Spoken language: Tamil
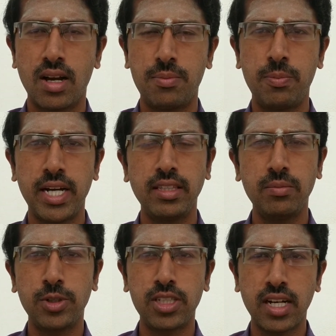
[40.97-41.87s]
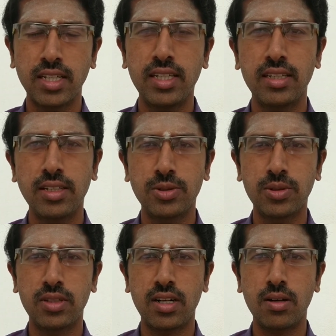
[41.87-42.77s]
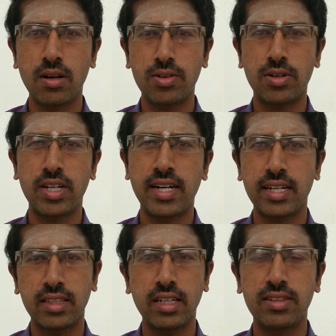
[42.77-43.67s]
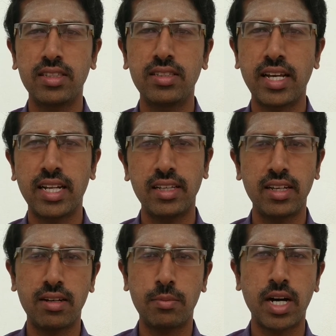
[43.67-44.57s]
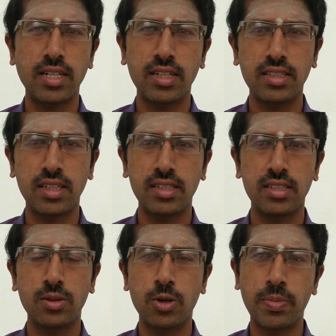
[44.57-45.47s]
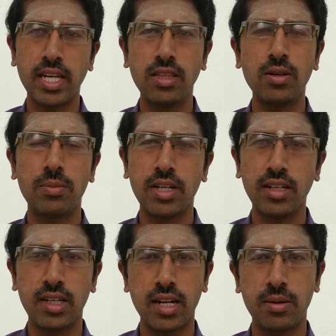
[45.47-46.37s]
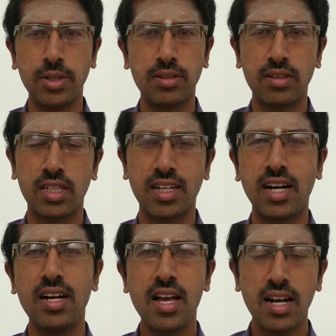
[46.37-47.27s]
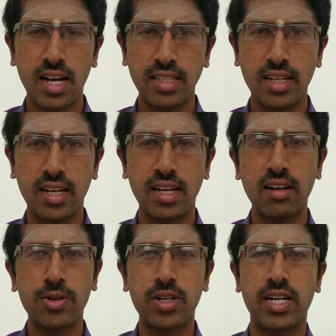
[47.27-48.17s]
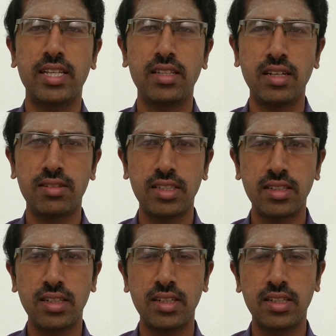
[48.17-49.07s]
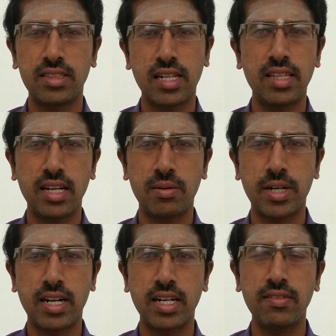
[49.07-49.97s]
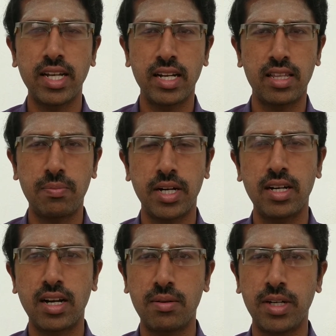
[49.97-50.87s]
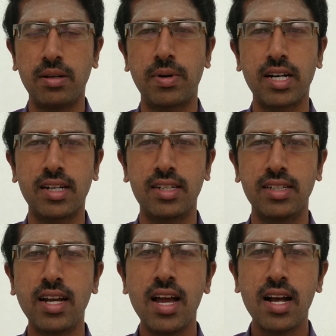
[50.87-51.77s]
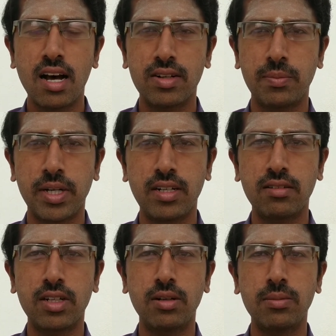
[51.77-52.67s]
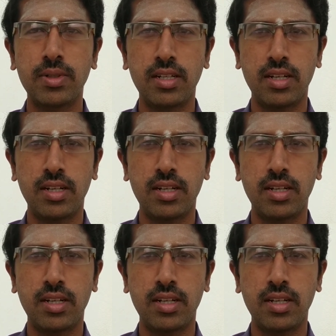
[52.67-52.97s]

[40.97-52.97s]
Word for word: அப்படி பைத்தியம் பிடிச்சி அங்கேயும் இங்கேயும் சுத்தினாலும் அவனோட நடத்தையில வந்து நிறைய மாற்றங்கள் தெரிஞ்சிருக்கு ஒரு பைத்தியம் மாதிரி இல்லாம இருந்திருக்கிறான் அதனால அவனோட நடத்தையில வந்து சந்தேகப்படுறாங்க இவன் என்னதான் பண்றான் அப்படின்னு பாக்கலான்னு அவங்க பெற்றவர்களும்